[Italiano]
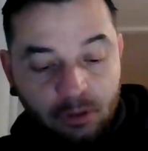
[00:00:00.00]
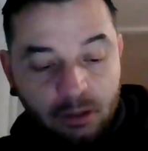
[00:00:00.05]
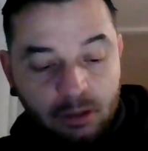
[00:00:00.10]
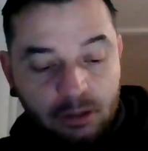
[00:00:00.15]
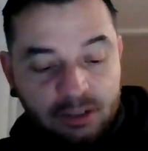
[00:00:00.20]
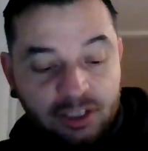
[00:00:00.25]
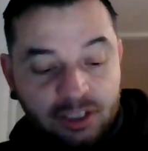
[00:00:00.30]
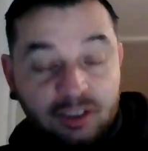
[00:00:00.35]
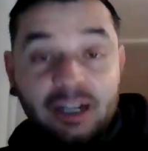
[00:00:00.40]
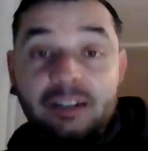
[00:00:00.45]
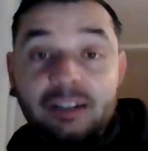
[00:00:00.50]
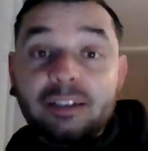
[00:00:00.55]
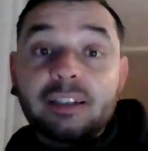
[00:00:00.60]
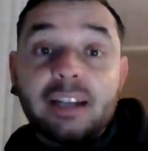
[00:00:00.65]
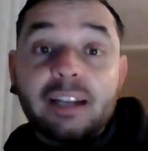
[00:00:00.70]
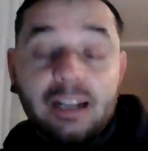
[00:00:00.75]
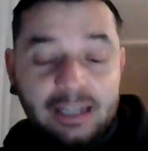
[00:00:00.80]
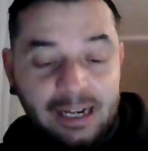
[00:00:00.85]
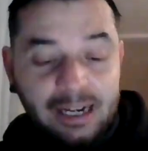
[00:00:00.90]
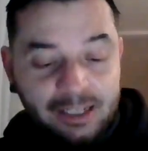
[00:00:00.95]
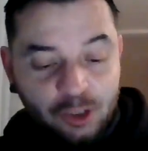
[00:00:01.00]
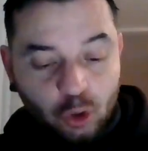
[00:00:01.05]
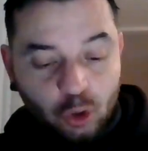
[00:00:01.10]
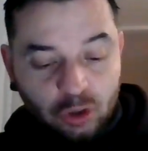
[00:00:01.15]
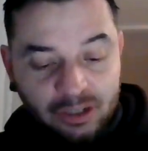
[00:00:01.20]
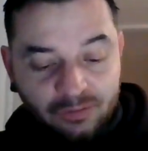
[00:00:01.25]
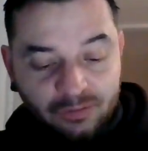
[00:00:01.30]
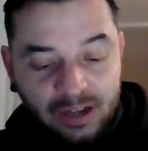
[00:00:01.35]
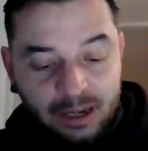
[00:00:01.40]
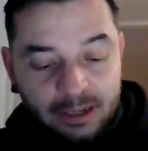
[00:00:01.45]
si tratta della
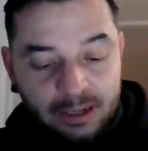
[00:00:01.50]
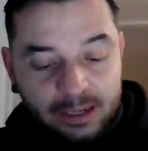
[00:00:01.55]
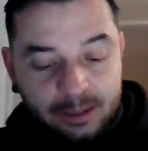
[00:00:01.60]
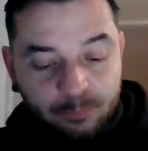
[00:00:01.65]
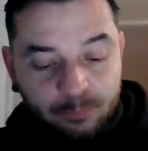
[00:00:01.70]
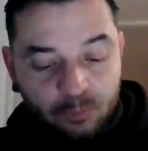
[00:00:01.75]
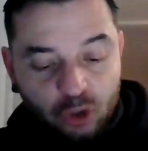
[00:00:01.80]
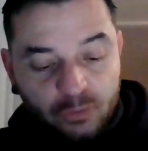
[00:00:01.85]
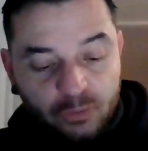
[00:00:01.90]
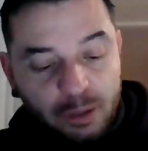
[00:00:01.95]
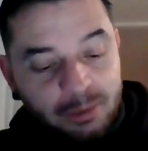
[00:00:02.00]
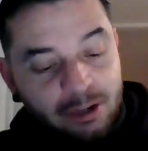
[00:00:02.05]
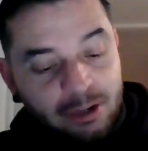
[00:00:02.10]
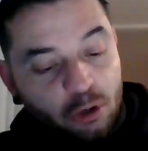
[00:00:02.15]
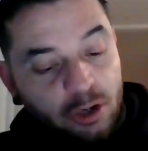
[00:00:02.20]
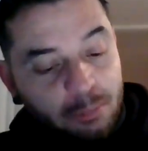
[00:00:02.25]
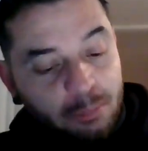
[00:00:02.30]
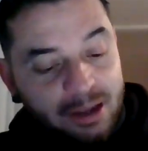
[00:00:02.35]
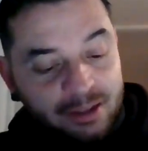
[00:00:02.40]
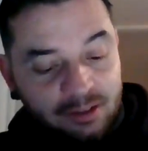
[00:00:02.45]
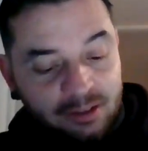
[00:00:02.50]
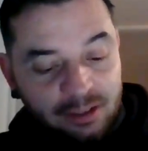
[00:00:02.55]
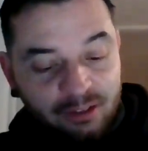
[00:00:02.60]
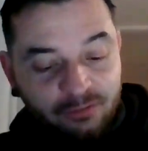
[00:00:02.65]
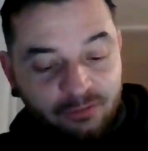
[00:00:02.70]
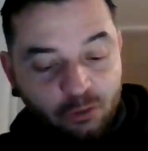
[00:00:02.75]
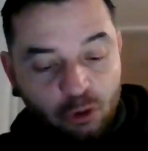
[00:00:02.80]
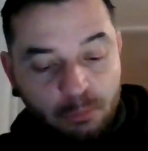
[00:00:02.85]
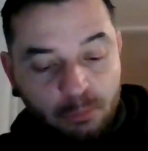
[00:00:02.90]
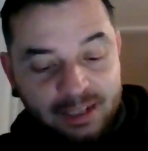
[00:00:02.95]
Calisota Valley, dove migliori menti
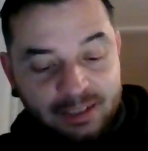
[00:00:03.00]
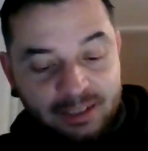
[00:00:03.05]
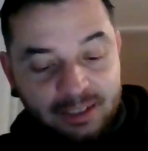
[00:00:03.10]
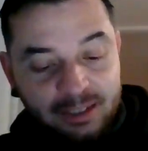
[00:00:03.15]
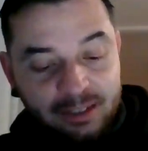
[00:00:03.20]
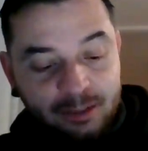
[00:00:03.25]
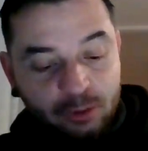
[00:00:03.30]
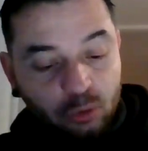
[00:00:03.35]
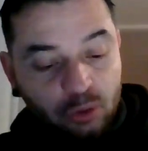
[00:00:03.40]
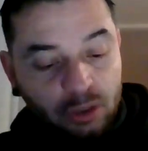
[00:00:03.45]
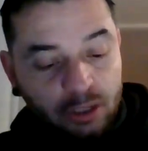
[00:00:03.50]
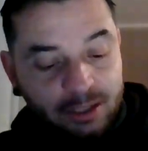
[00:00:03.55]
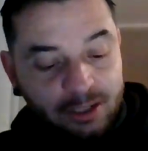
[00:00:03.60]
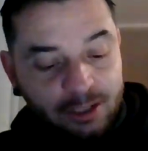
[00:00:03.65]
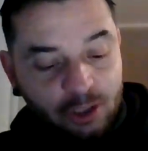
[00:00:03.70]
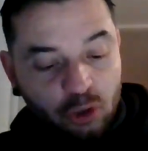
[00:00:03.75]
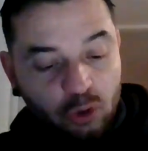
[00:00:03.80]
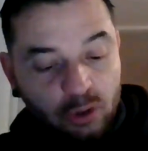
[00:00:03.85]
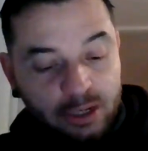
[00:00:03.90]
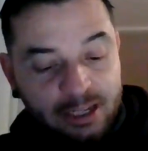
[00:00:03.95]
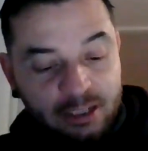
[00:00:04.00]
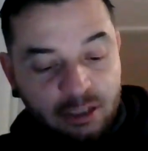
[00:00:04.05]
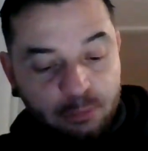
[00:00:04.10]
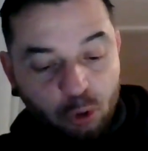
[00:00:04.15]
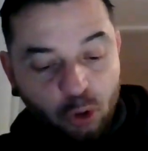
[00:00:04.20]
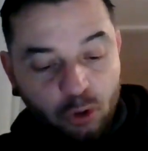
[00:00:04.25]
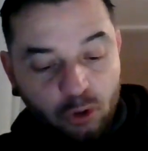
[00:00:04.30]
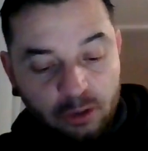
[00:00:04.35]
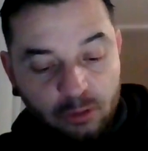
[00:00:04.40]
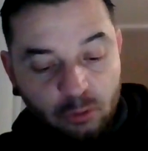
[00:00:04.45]
informatiche di tutta la regione
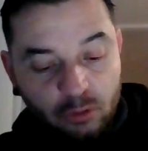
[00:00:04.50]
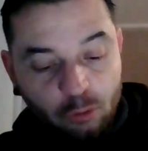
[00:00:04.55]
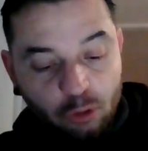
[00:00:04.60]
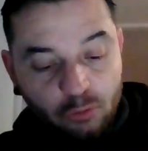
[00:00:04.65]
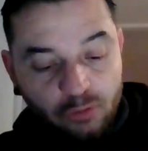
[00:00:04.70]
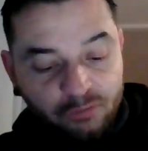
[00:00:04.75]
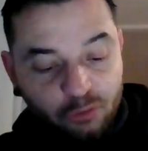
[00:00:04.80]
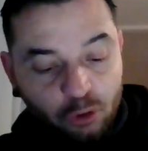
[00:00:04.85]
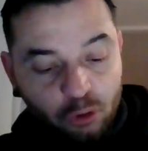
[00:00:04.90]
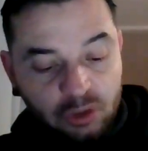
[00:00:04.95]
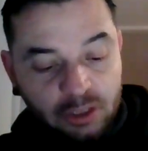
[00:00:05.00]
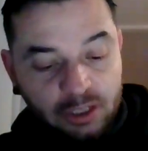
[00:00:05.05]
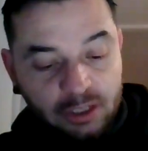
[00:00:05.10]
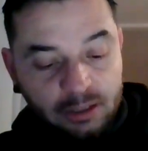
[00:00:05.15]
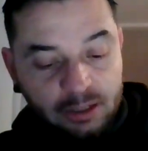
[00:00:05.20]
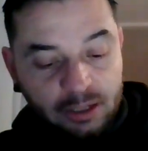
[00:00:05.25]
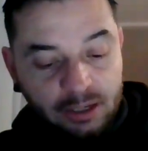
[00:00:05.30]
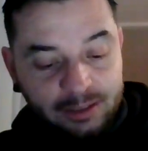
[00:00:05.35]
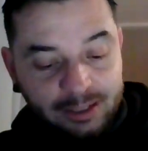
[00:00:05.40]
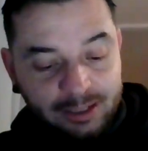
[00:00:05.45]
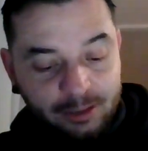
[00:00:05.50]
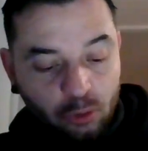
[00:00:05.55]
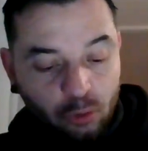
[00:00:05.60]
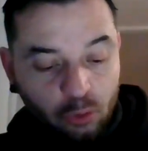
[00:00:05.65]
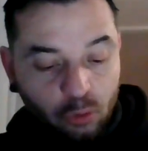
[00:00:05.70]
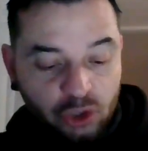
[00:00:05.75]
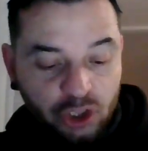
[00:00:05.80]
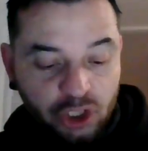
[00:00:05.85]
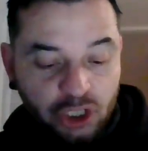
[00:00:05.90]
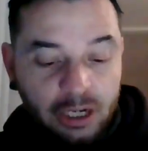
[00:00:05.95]
esplorano le nuove frontiere della
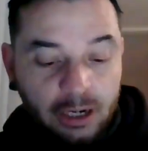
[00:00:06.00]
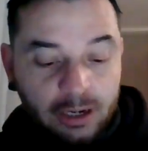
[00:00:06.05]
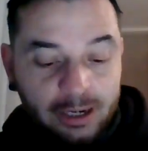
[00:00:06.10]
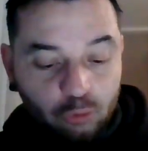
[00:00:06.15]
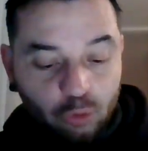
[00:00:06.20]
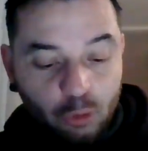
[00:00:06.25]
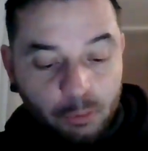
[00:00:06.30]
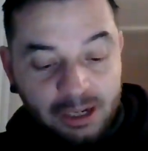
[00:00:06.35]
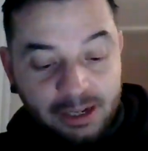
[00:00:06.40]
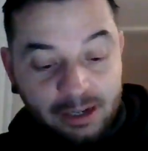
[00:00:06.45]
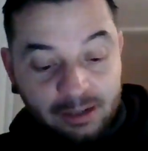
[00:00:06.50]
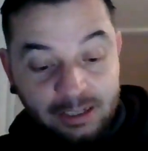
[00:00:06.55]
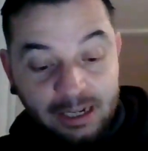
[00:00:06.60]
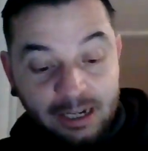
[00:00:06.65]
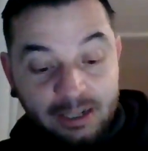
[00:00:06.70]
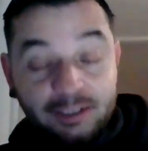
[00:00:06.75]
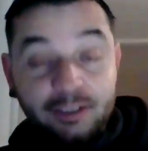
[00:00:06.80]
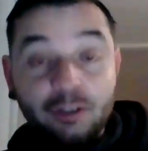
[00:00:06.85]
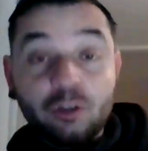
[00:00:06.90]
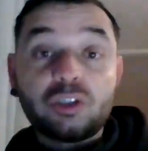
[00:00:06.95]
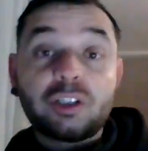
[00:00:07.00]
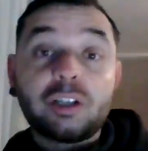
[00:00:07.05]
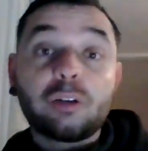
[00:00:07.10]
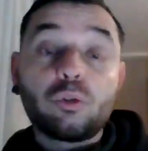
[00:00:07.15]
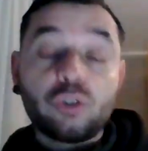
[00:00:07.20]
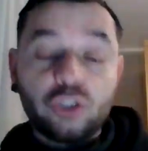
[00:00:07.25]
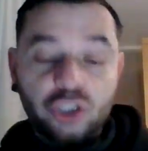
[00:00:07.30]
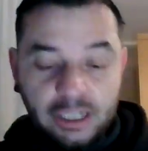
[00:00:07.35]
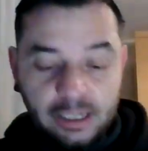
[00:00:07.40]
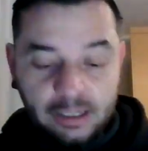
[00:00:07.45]
tecnologia e due miliardari di nostra
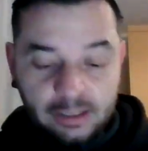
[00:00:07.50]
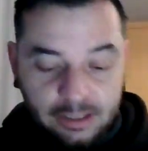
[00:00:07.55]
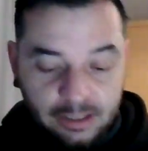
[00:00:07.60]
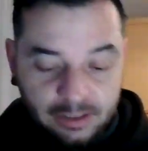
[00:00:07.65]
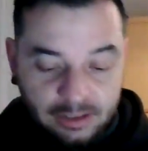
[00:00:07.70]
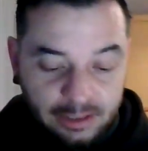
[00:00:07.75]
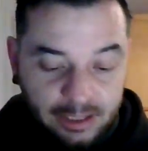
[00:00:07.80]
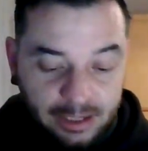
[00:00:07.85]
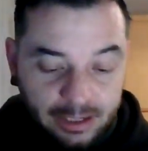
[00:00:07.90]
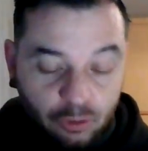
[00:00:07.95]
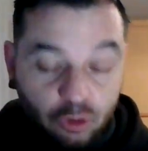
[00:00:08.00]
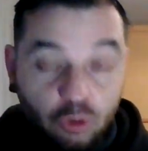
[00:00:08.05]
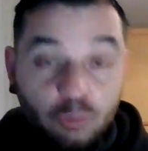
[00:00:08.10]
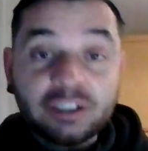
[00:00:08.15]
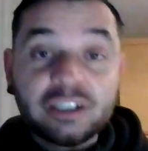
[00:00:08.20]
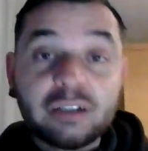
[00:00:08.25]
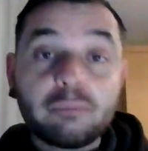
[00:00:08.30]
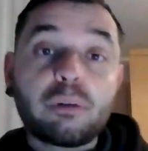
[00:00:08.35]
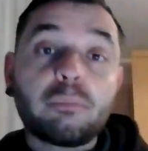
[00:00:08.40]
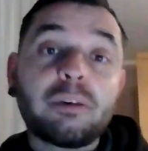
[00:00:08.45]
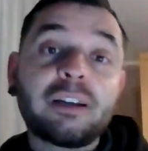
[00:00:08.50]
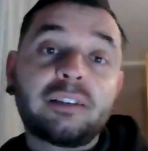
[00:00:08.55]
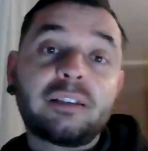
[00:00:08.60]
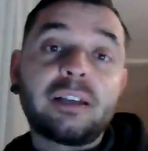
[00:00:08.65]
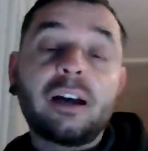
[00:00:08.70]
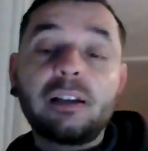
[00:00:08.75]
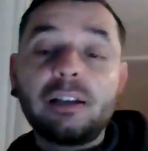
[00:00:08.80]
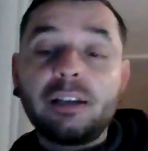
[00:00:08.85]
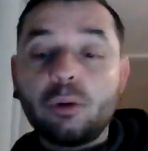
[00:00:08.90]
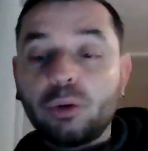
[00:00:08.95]
conoscenza si daranno come sempre
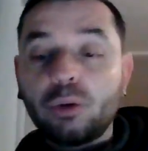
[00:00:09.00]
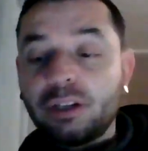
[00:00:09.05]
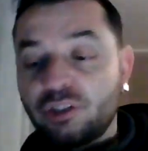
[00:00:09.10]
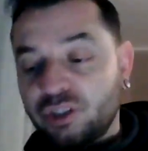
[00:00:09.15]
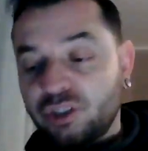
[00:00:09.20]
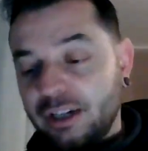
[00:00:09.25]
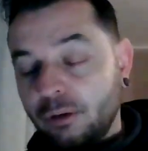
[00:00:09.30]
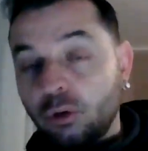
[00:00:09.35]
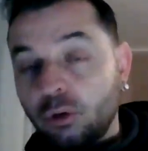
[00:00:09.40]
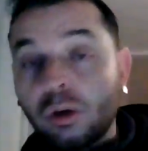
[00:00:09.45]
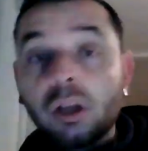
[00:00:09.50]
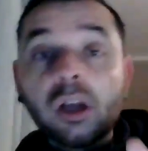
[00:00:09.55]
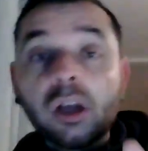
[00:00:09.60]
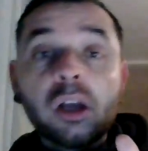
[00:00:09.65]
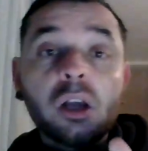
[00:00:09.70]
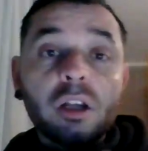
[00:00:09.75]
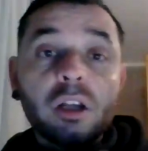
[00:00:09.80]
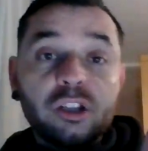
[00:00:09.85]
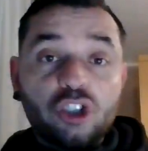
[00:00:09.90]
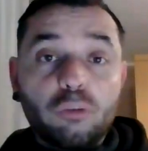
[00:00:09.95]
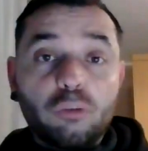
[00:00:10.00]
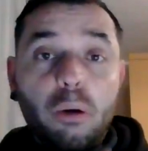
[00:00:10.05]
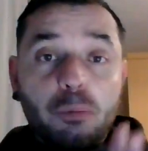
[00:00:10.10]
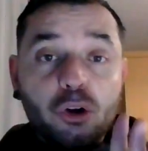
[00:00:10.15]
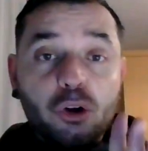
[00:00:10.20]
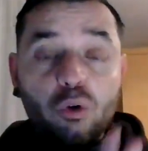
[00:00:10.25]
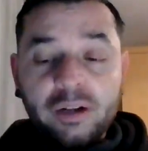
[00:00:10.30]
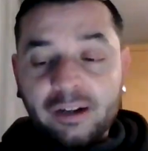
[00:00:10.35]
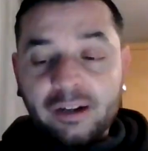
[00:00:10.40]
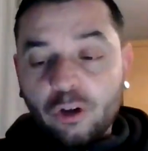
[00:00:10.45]
battaglia. Quindi ci saranno Zio
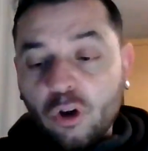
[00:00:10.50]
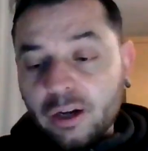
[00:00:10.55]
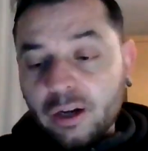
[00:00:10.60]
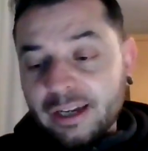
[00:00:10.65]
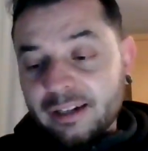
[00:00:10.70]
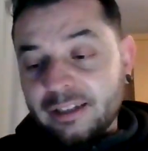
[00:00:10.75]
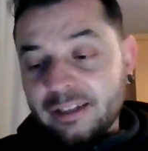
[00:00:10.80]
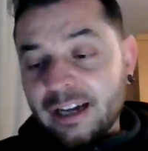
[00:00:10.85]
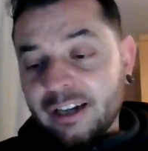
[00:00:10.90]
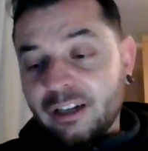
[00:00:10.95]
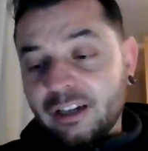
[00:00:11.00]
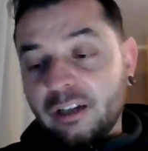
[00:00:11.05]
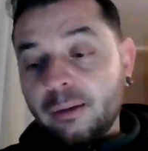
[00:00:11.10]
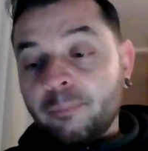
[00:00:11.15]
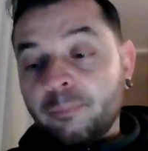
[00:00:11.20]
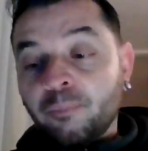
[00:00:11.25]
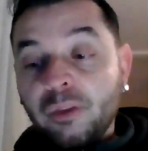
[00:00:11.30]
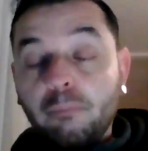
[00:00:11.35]
Paperone e Rockerduck.